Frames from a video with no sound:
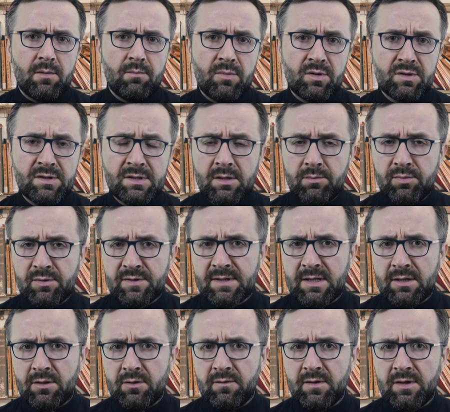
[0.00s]
Mocne
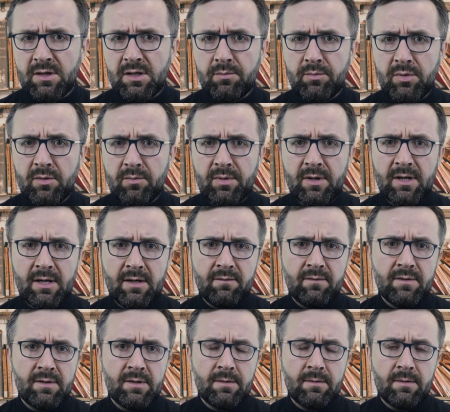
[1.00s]
postanowienie
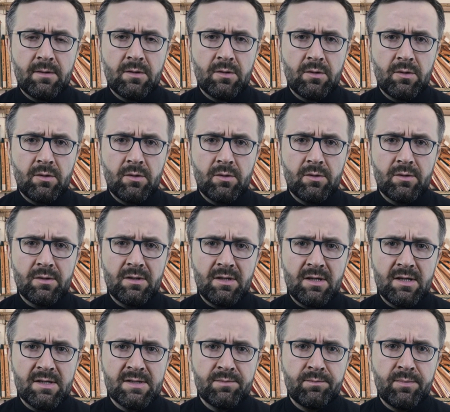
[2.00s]
poprawy to
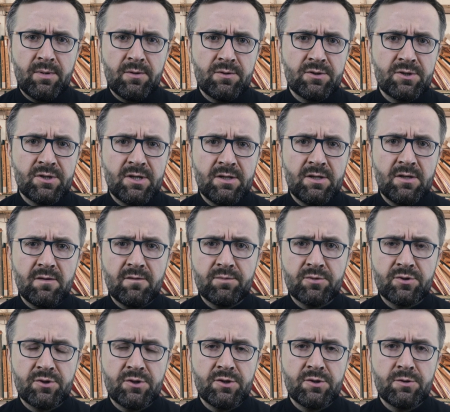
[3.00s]
nie spojrzenie w
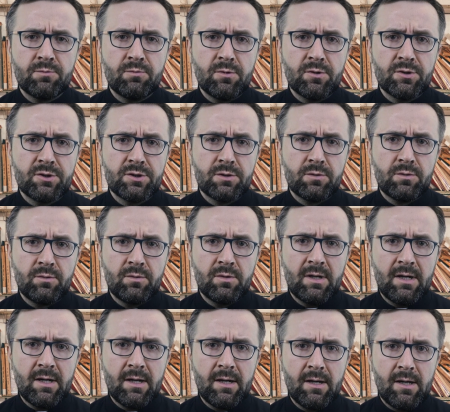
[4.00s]
przyszłość,
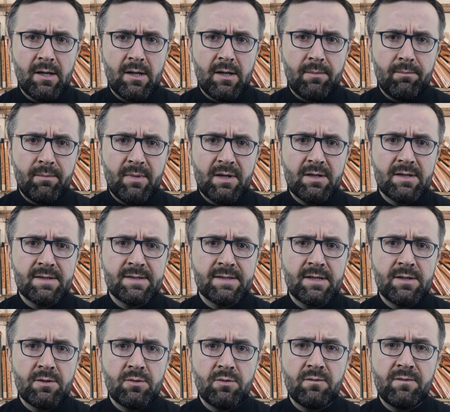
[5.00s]
która ma na
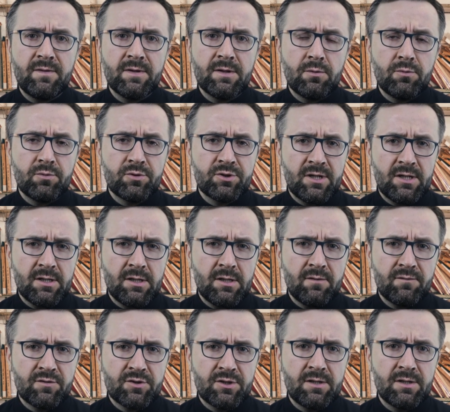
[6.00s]
celu wykluczenie
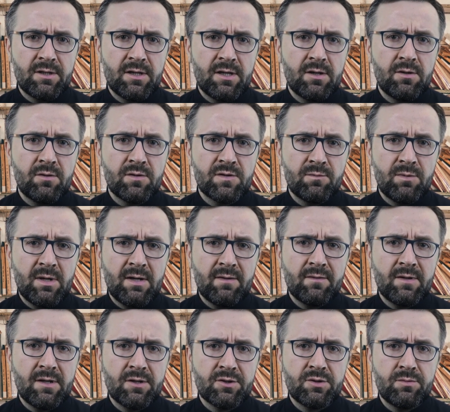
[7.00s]
wszelkiego zła
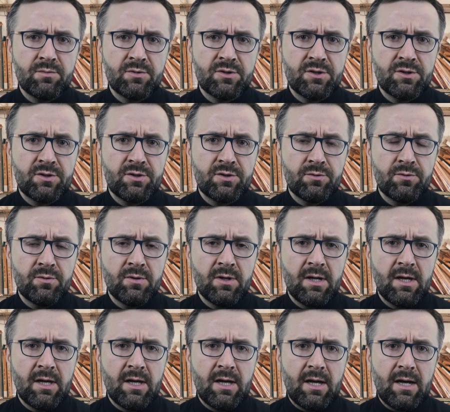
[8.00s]
w naszym życiu,
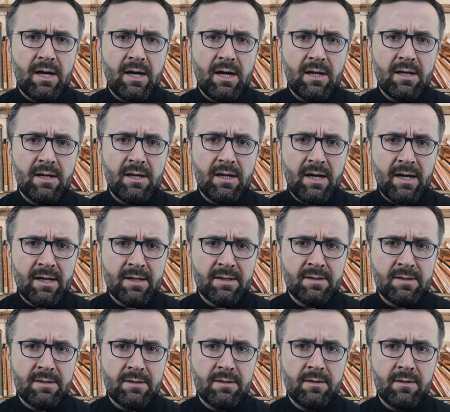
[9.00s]
ale
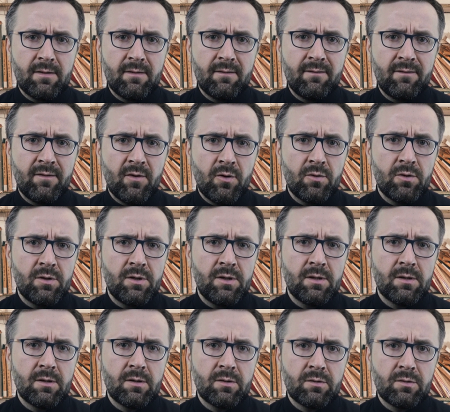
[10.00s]
akty
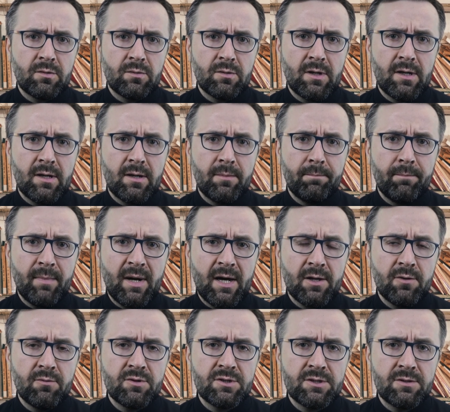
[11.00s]
woli, które
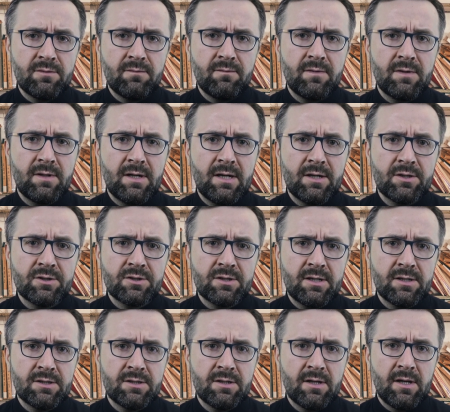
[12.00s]
mają się
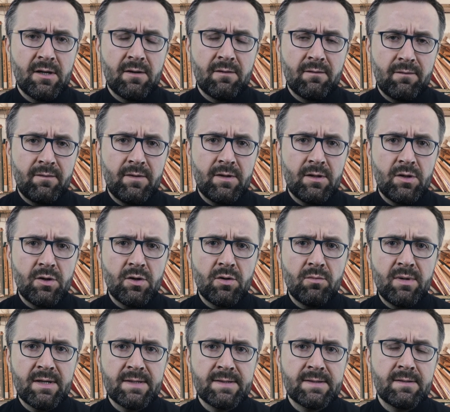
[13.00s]
wyrażać w chwili
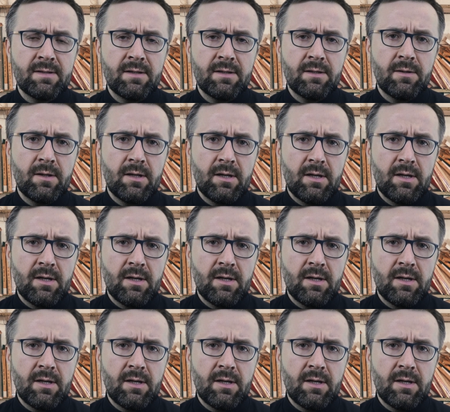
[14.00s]
obecnej.